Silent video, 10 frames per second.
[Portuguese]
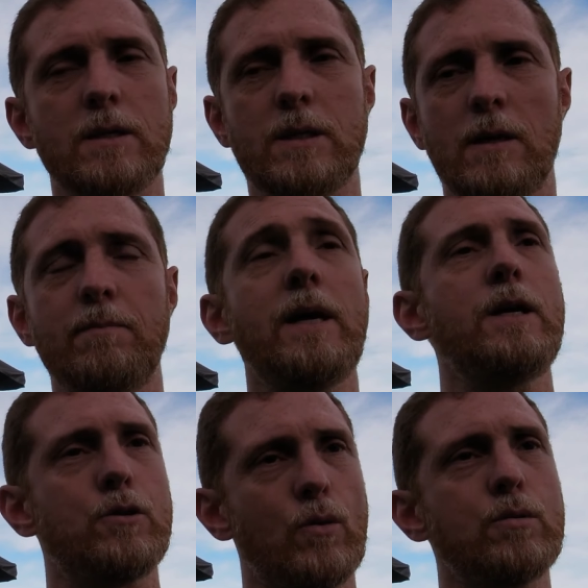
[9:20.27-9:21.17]
nesse
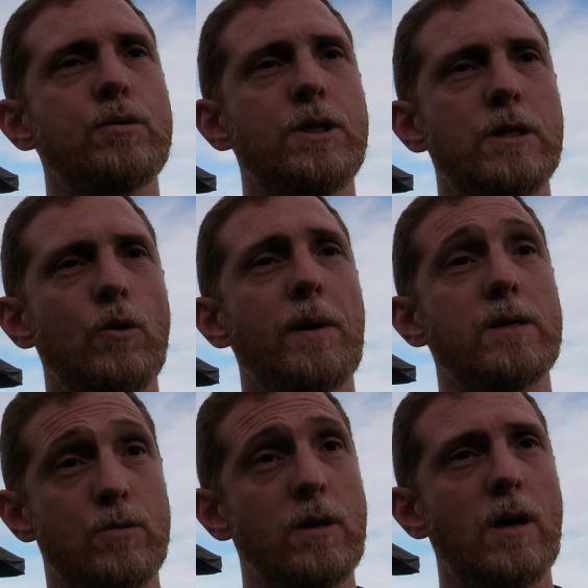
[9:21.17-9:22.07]
ambiente nosso de
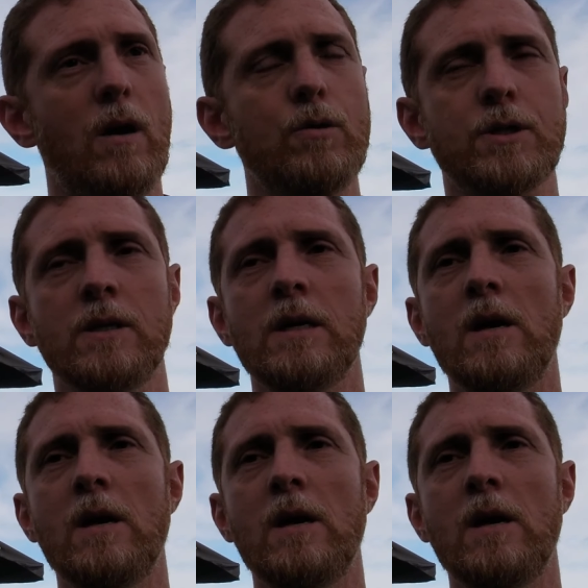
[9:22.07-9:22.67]
operação em cloud,